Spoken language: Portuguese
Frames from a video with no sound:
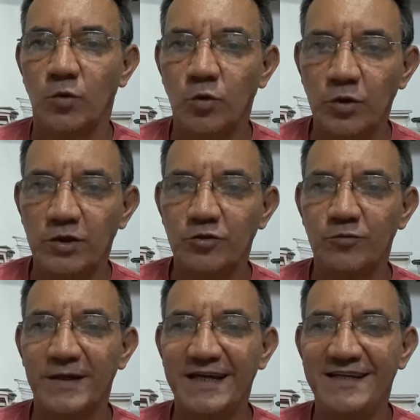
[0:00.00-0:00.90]
Oi,
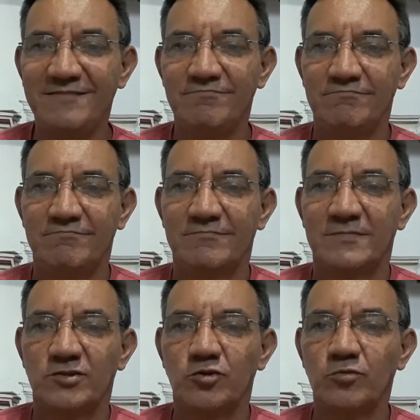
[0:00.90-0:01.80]
tudo bem?
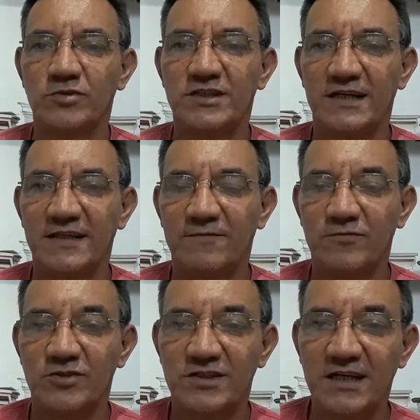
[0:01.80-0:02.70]
Sou Luciano da
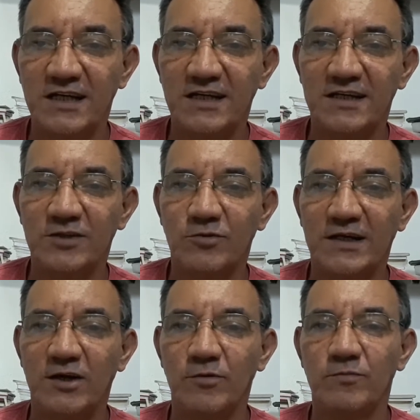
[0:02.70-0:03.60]
Fonseca, aqui do
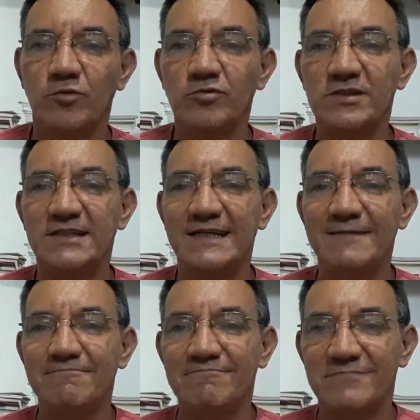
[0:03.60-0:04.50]
canal Em
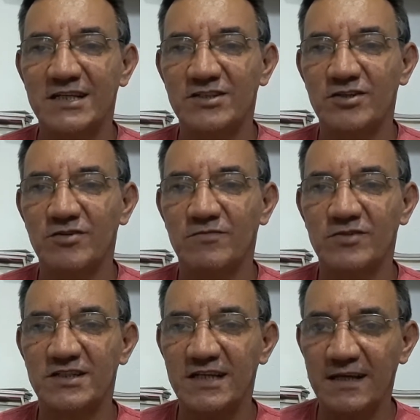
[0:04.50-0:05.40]
Busca. Desejo a
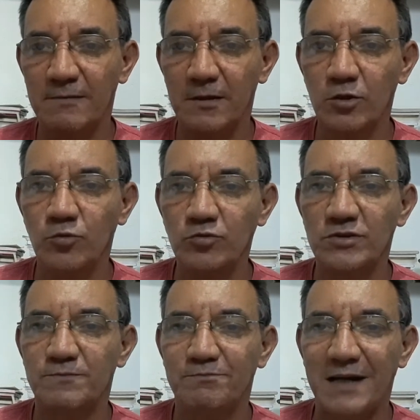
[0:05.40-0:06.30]
você
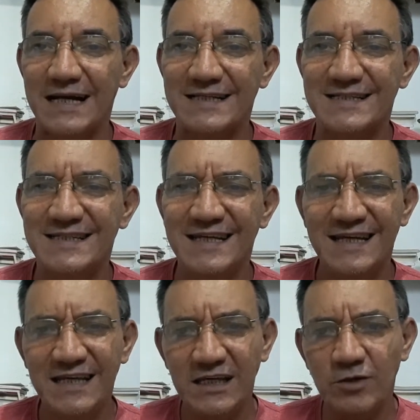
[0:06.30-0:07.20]
luz, paz
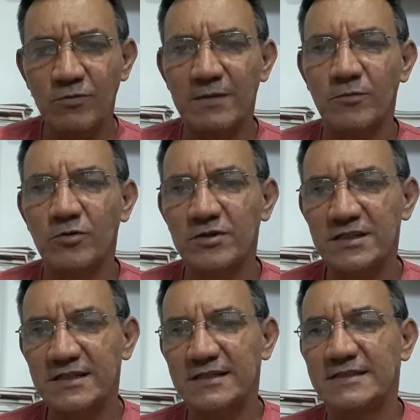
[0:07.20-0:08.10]
e que o amor
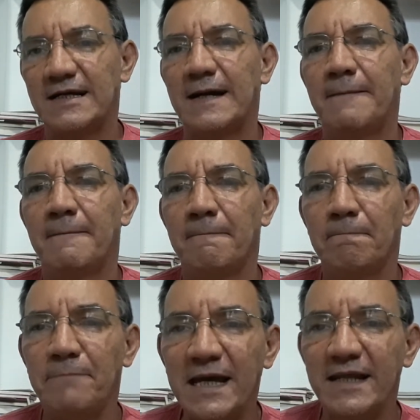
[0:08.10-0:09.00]
seja
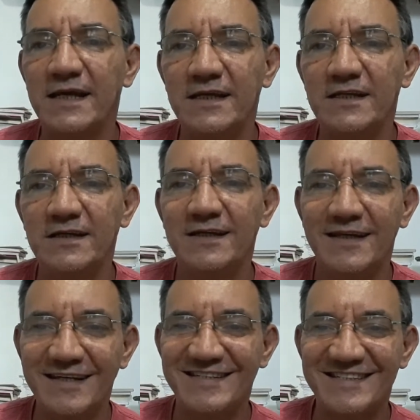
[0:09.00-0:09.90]
perene
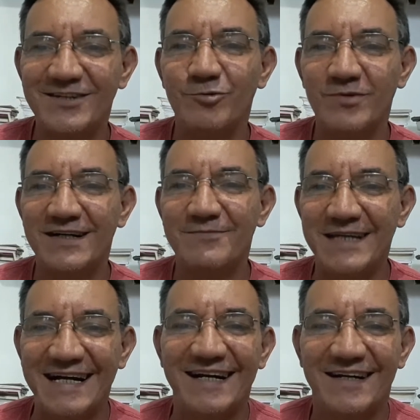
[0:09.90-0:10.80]
em seu
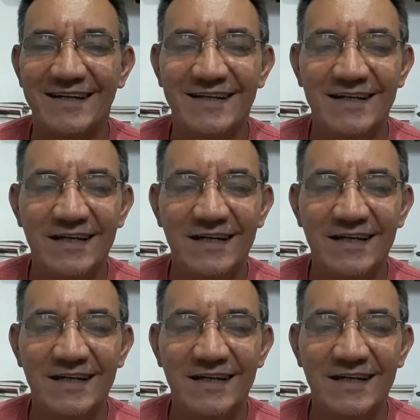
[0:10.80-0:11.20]
caminhar.